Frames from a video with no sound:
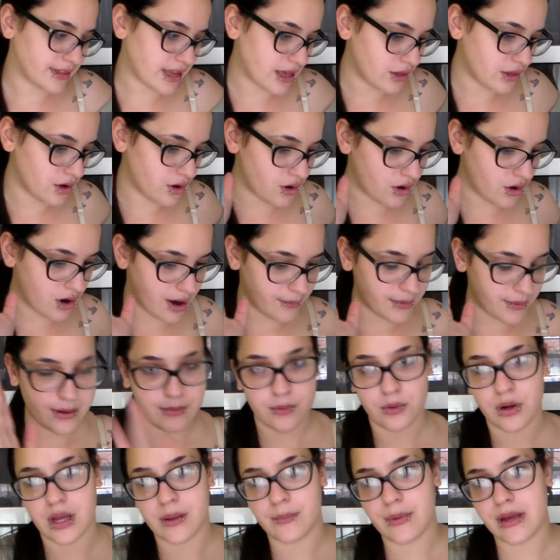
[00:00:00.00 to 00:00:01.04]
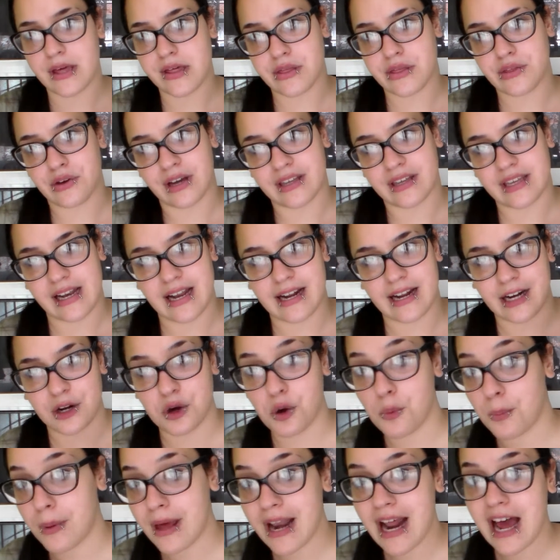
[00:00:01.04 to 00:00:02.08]
he mandado a Birbo un email diciendo que ya la he
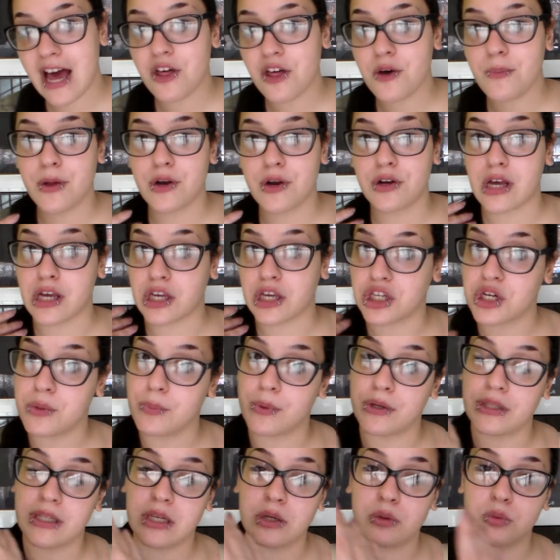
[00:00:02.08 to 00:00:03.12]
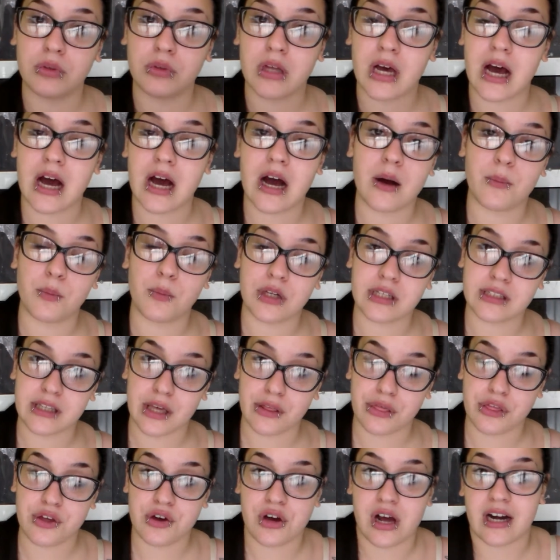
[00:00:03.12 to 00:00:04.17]
recuperado, pero que quiero poner una
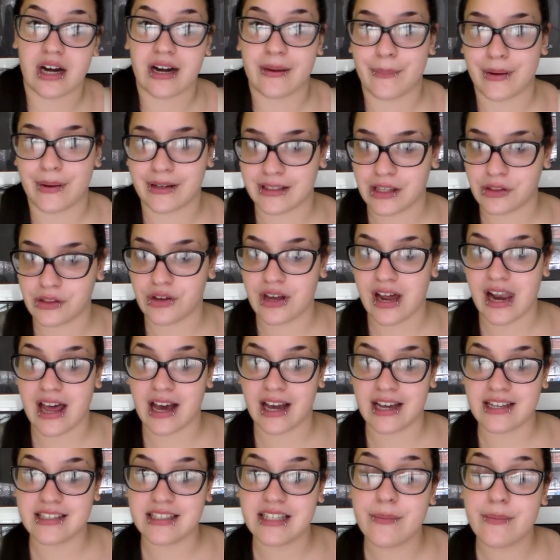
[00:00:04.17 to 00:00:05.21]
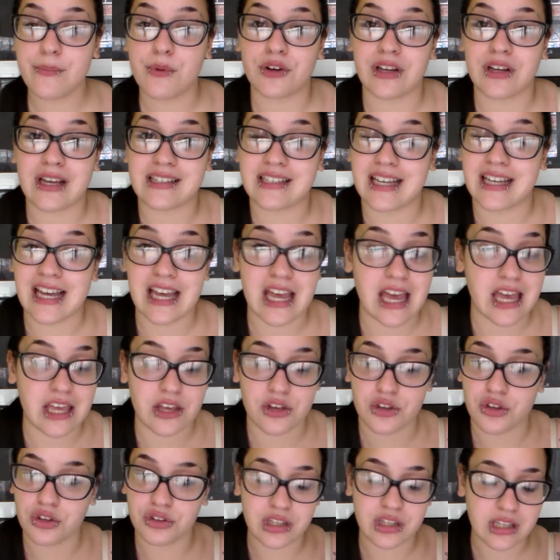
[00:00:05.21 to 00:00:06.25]
amonestación al repartido y a la agencia porque es que
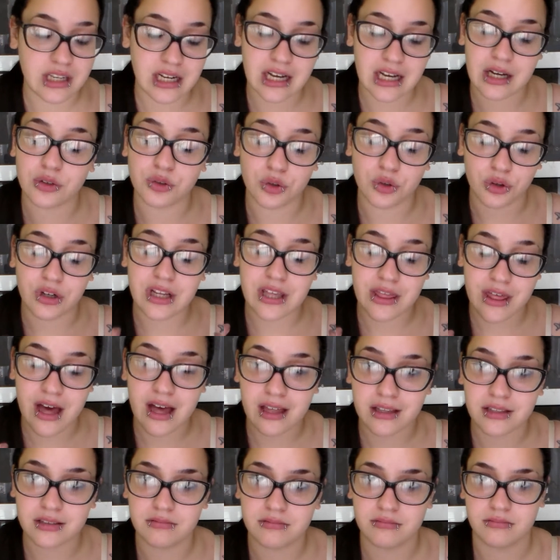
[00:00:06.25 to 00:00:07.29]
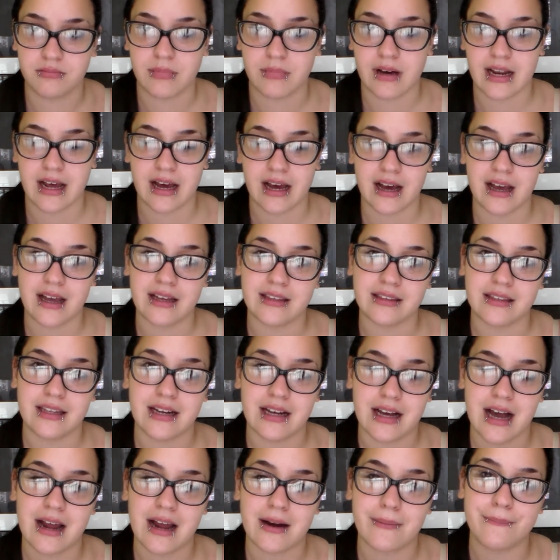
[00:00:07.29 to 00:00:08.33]
ellos no tienen autoridad para
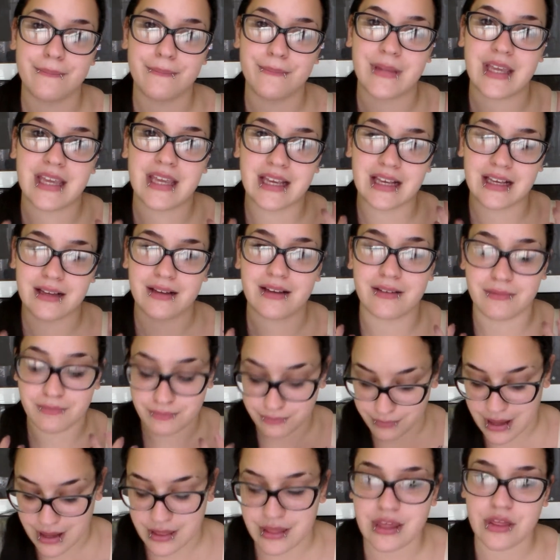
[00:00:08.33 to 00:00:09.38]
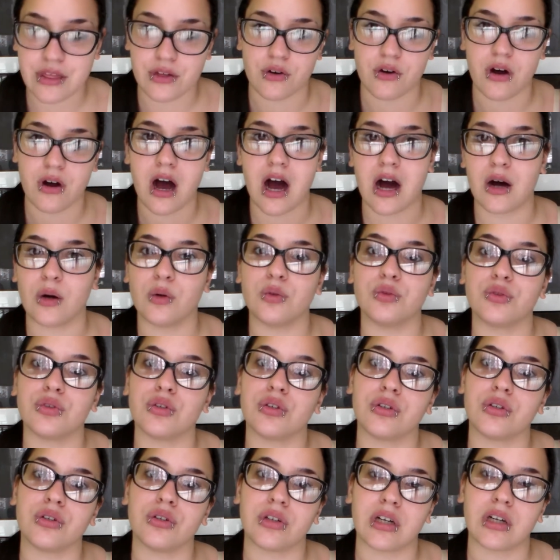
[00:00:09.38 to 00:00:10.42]
entregar mi pedido a
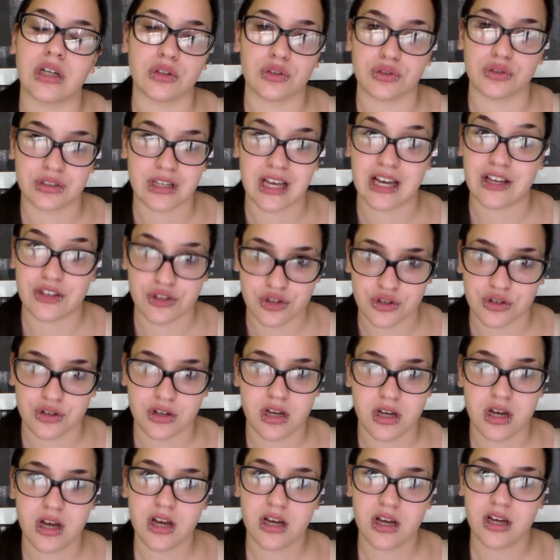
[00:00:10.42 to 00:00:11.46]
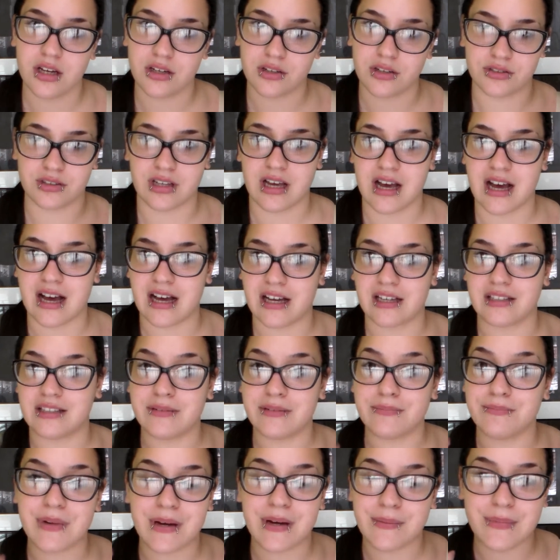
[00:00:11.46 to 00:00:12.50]
otro que no sea yo. O sea,
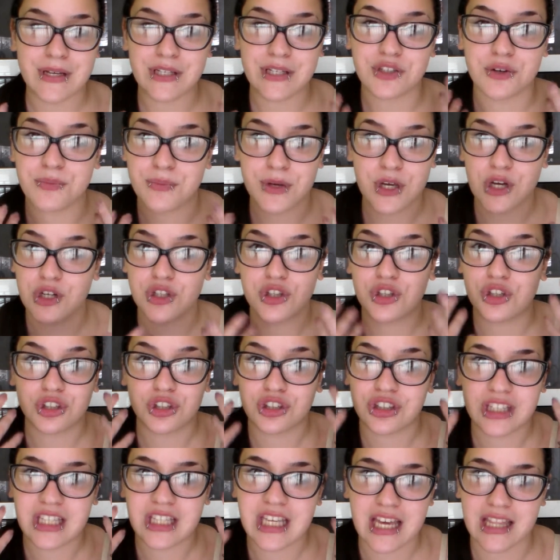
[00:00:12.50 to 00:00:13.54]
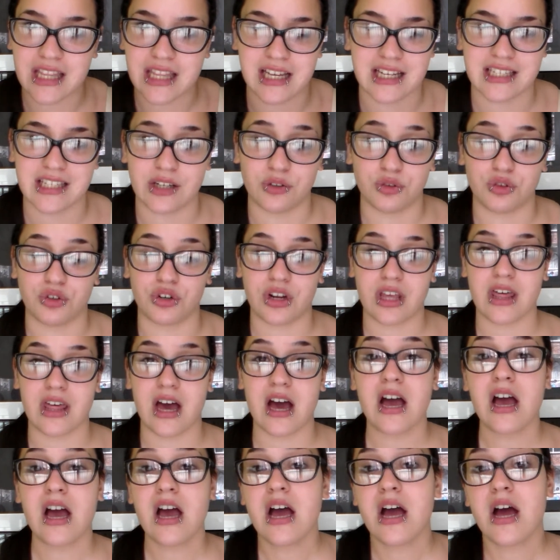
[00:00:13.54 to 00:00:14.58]
sin permiso mío no tienen esa
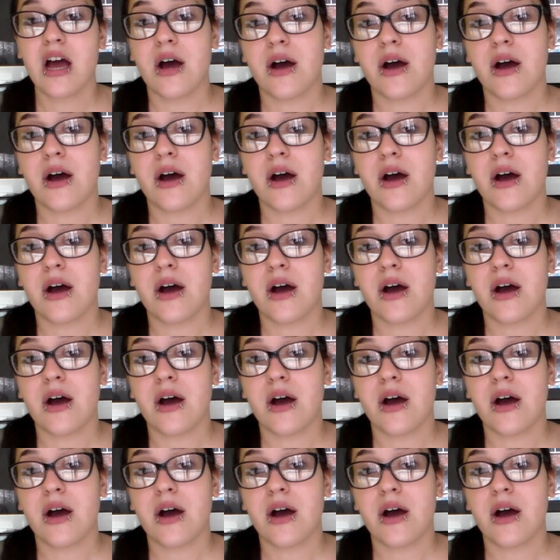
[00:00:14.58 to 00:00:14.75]
autoridad.